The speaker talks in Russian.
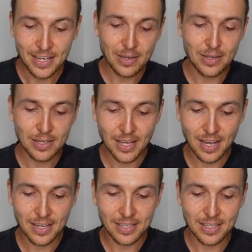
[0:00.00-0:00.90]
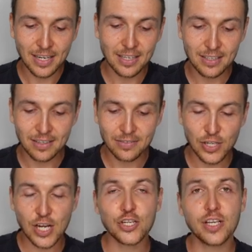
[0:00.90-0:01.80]
И я играл в
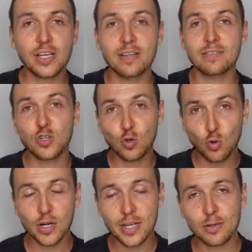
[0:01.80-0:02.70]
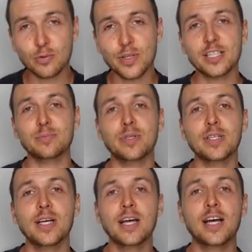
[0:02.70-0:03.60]
шашки в школе, у нас
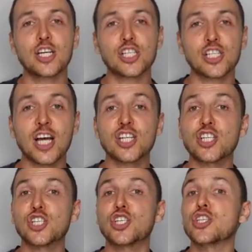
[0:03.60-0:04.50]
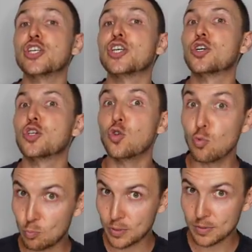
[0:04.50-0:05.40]
был шашечный
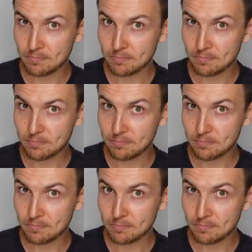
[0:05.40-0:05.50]
клуб,